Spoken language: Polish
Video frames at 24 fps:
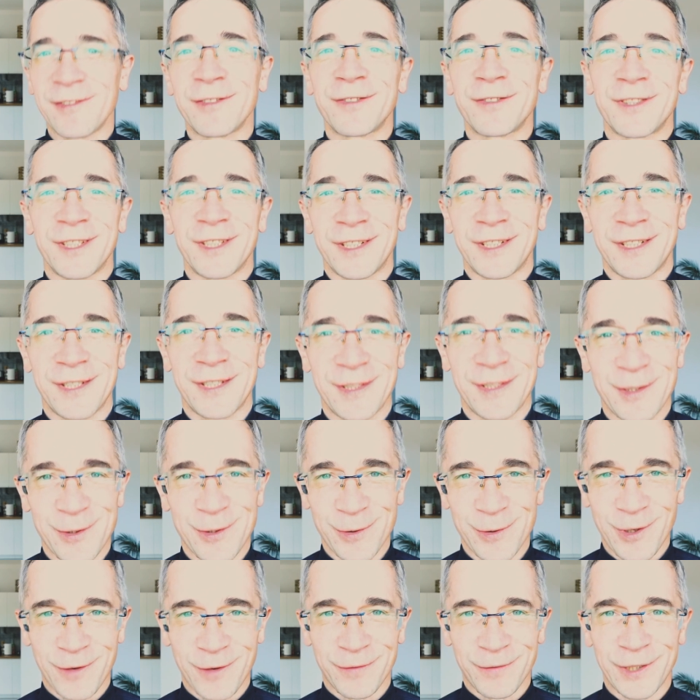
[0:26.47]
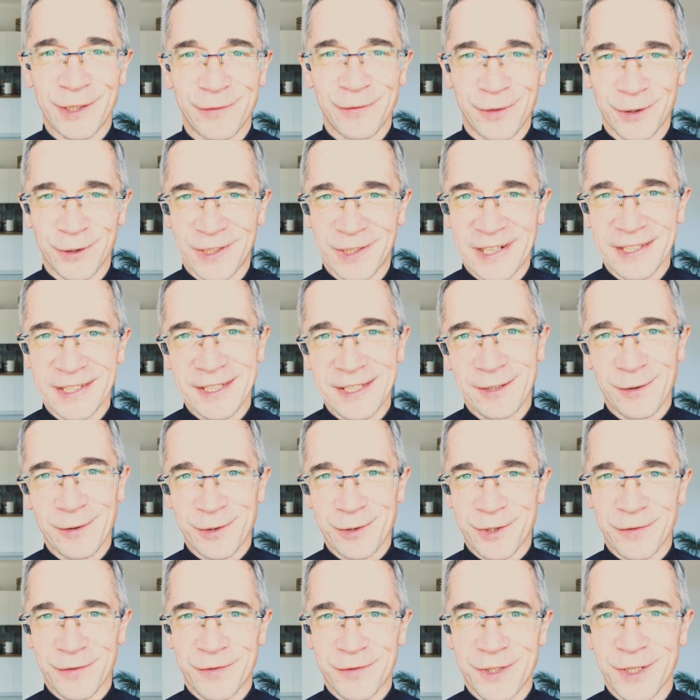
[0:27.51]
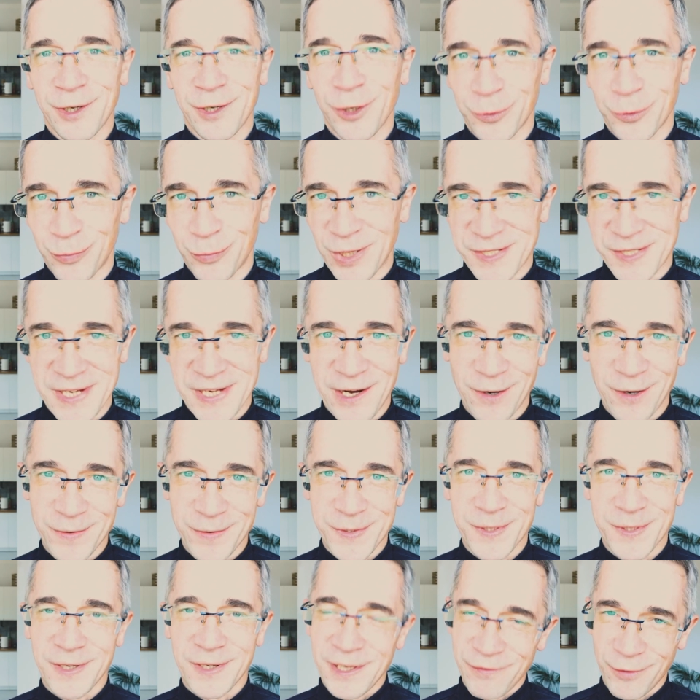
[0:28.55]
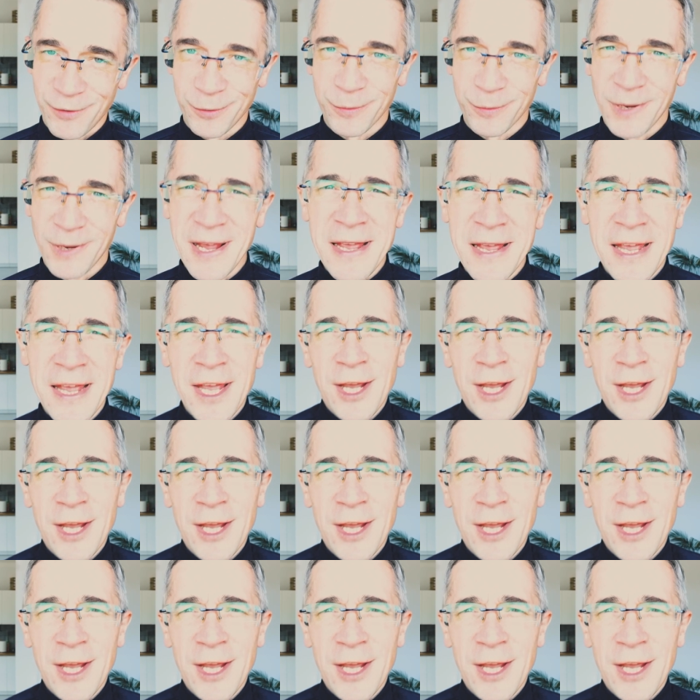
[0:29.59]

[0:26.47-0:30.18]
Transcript: w tych cudownych wodach ożywczych, odmładzających i w ogóle,